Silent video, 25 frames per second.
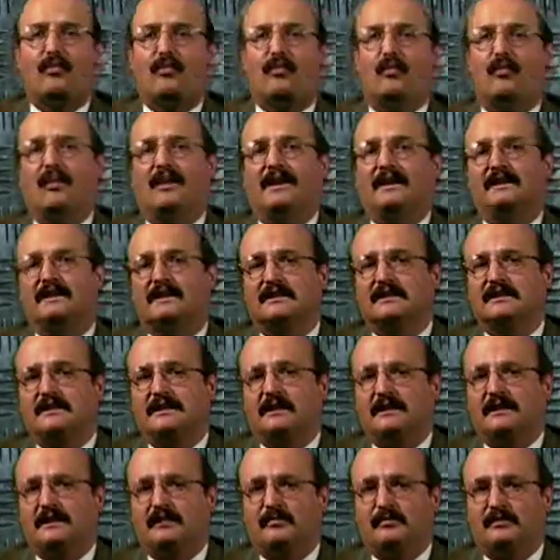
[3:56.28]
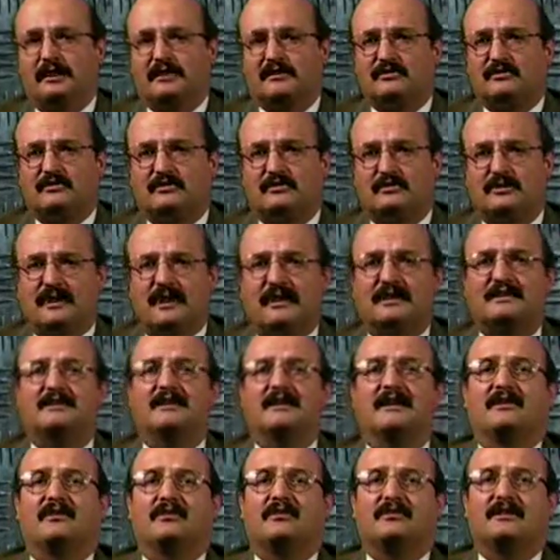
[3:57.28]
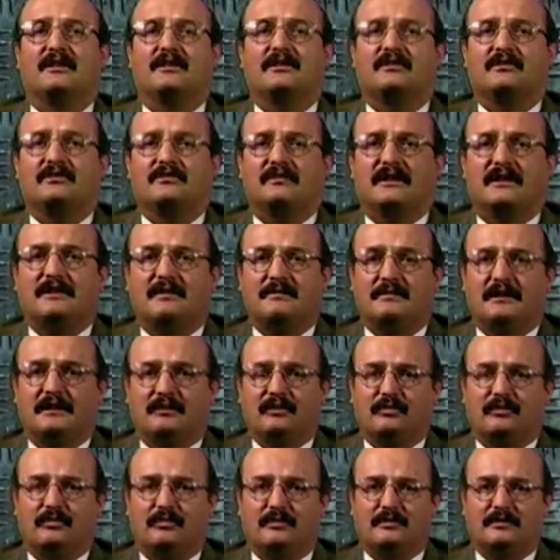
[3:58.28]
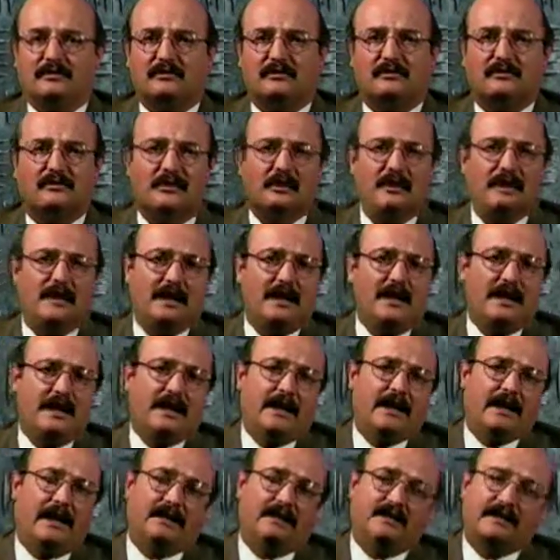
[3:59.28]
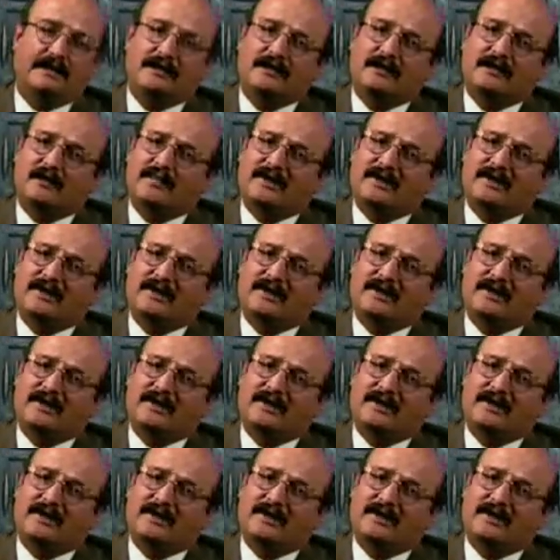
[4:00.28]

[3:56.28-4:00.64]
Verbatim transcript: ¿Cuál es el siguiente paso? ¿Hacia dónde nos va a llevar todo esto? El siguiente